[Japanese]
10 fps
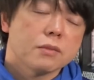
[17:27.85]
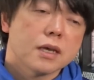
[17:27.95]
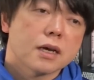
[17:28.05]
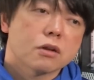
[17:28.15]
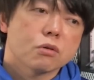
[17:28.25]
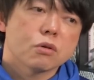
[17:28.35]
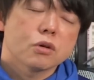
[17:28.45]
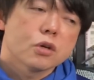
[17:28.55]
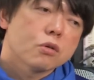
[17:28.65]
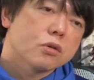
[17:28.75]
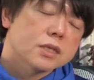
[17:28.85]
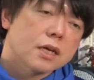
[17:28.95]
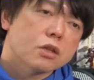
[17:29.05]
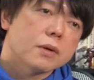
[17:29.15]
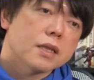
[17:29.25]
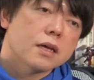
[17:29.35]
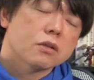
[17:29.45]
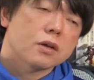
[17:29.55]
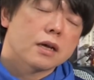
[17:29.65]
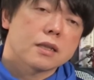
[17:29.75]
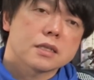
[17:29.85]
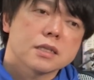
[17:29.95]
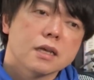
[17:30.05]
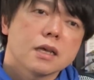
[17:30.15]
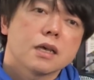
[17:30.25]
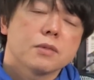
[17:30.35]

銘柄のチャートパターンからですね、